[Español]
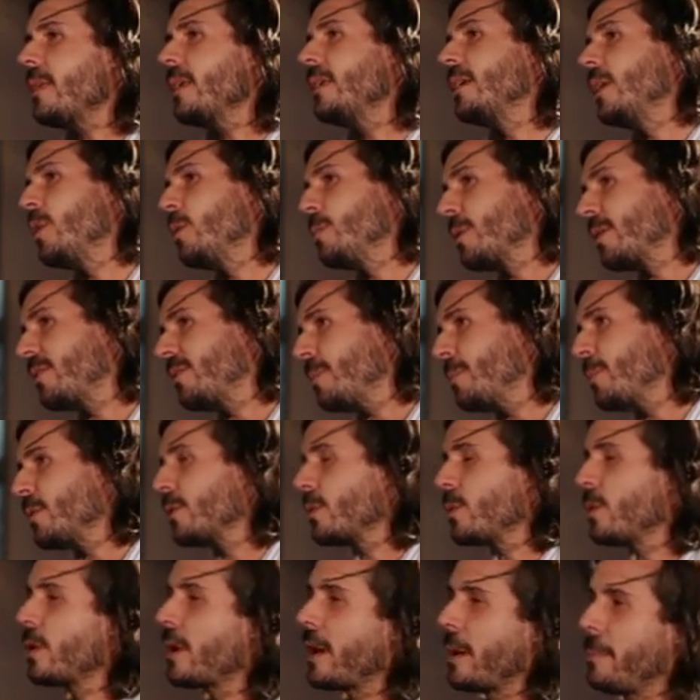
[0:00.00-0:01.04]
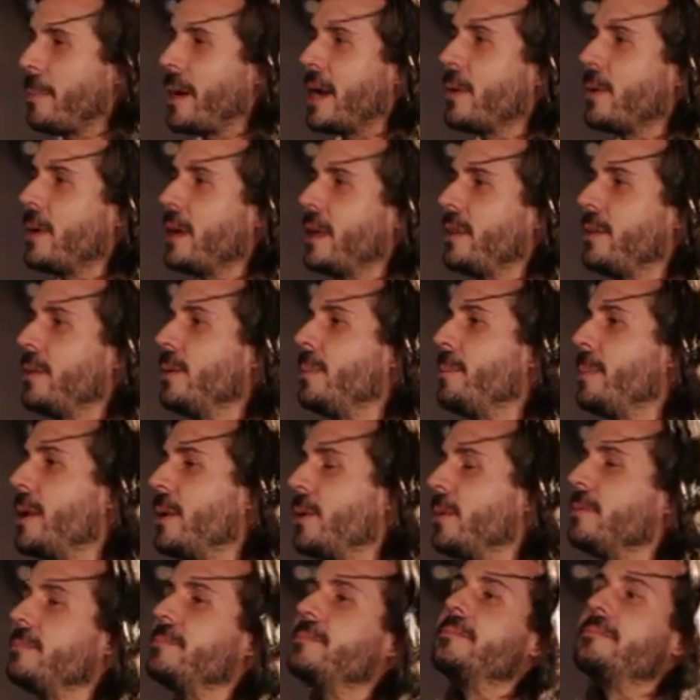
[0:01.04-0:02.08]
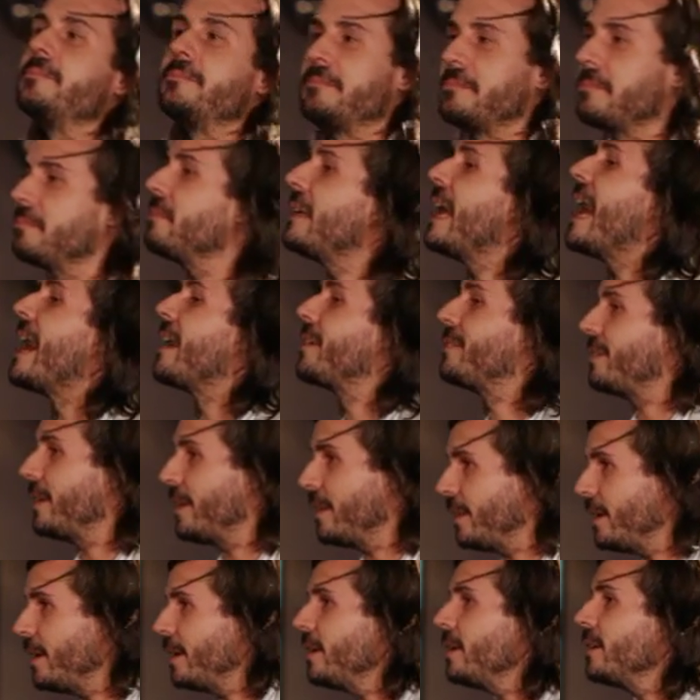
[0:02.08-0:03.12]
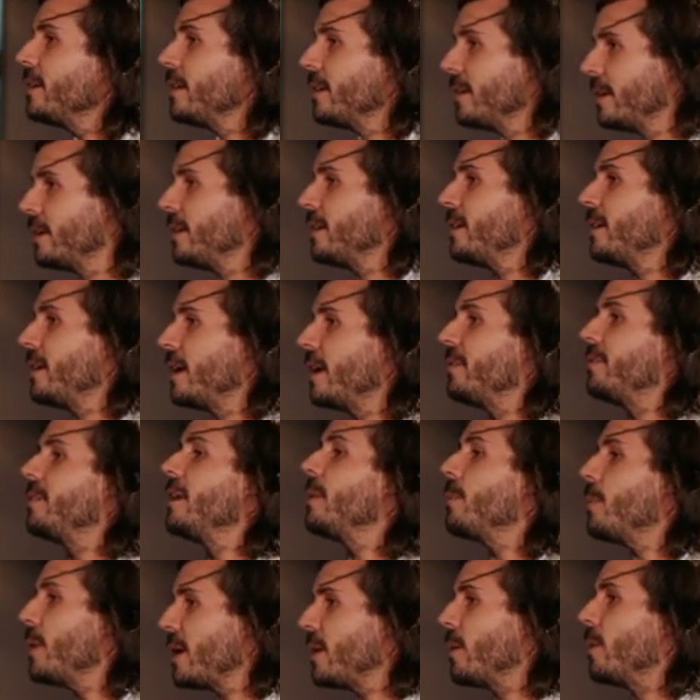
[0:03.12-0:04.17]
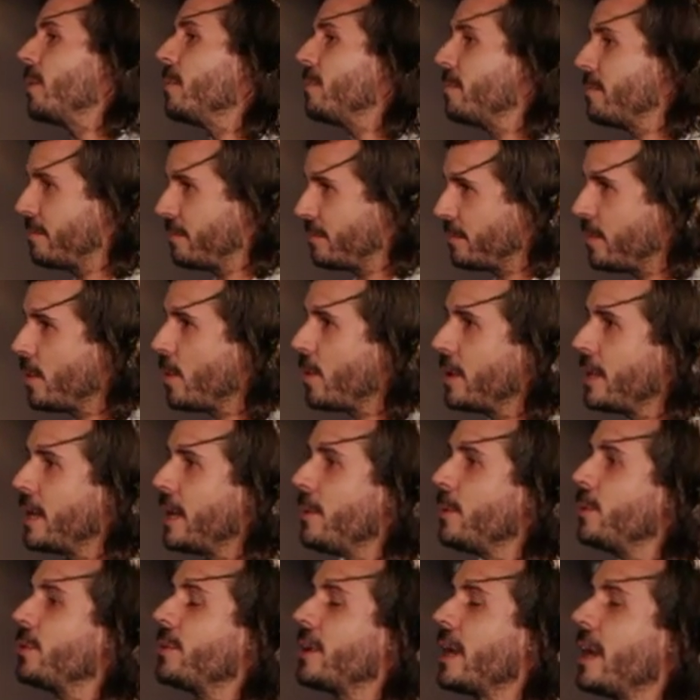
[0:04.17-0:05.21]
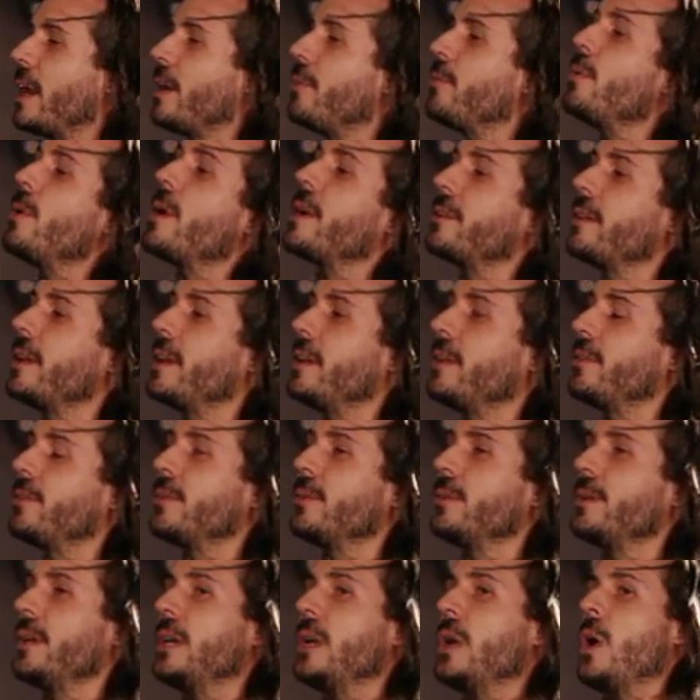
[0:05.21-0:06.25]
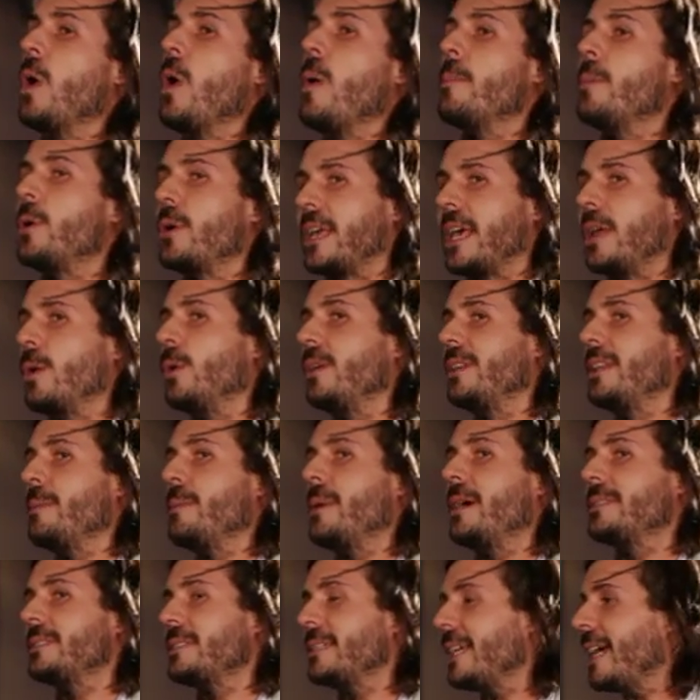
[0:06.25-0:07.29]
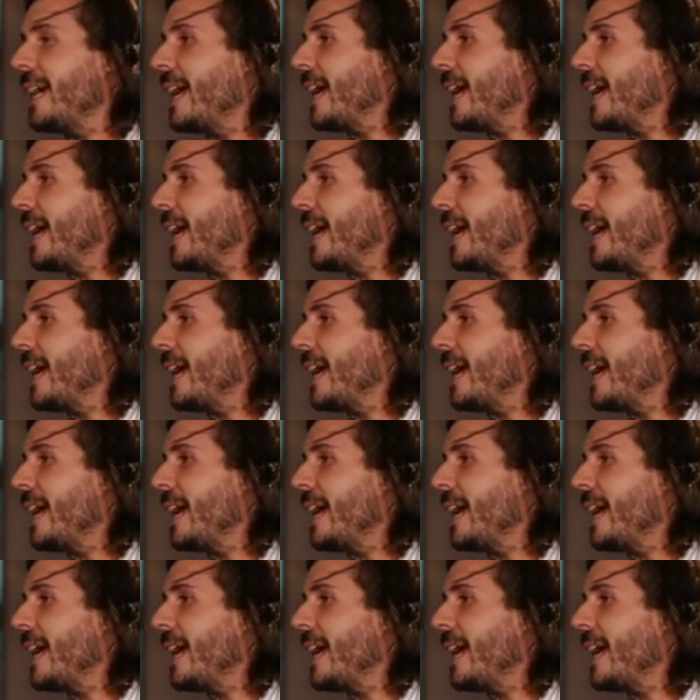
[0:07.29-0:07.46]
En un principio tuve un reparo en ello, pero accedí a decir, bueno, voy a buscar la fuerza en esto, porque en últimas